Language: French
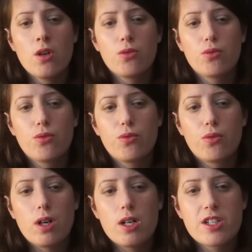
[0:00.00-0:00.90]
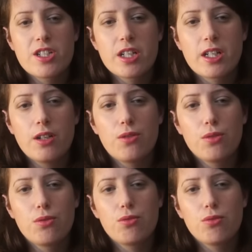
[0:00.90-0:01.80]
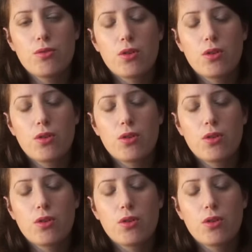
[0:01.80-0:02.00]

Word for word: toutefois j'ai quelques doutes